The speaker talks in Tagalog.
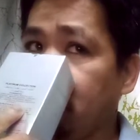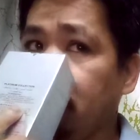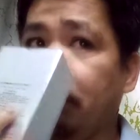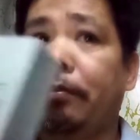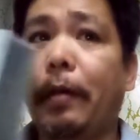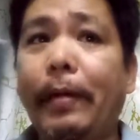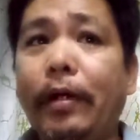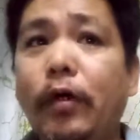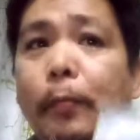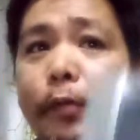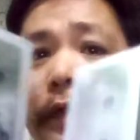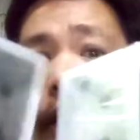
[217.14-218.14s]
Mabango
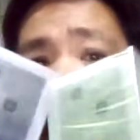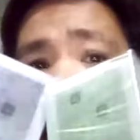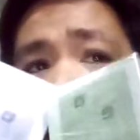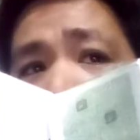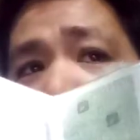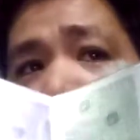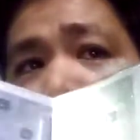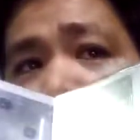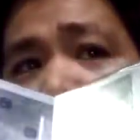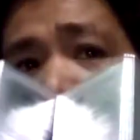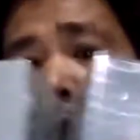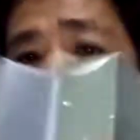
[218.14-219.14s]
po siya guys, mabango
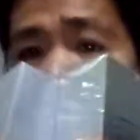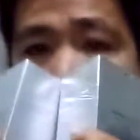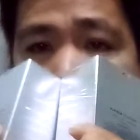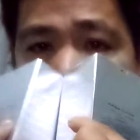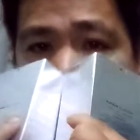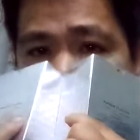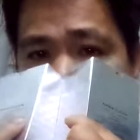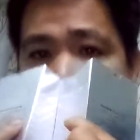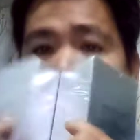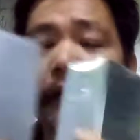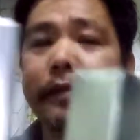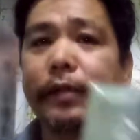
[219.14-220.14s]
siya guys.
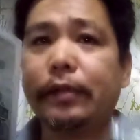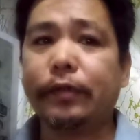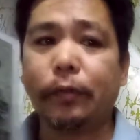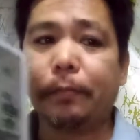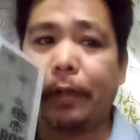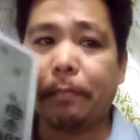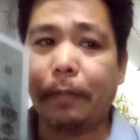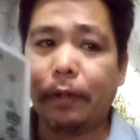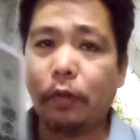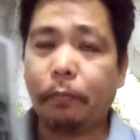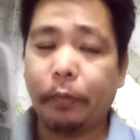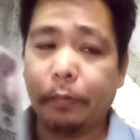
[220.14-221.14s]
As in sobrang
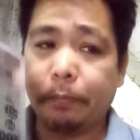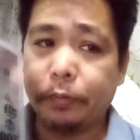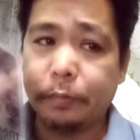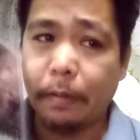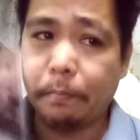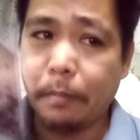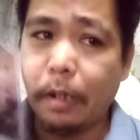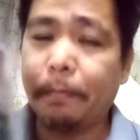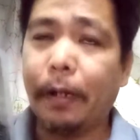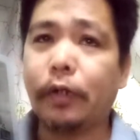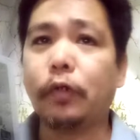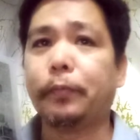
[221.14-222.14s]
bango po. Sa
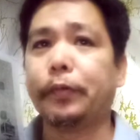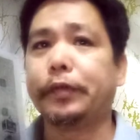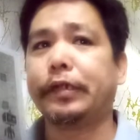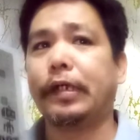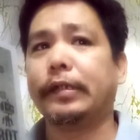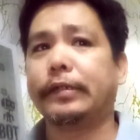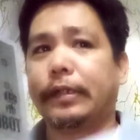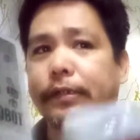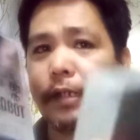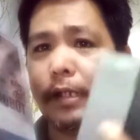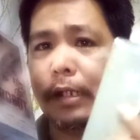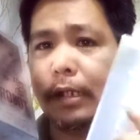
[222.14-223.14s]
mabango po siya sa,
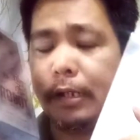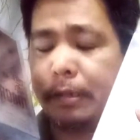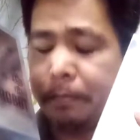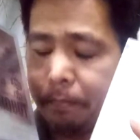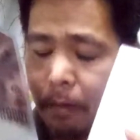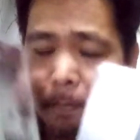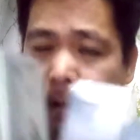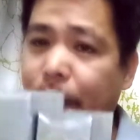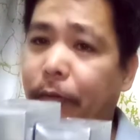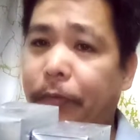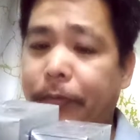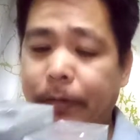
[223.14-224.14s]
sa
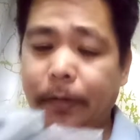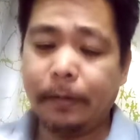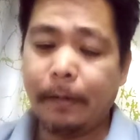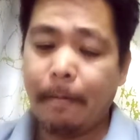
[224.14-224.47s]
mabango, no?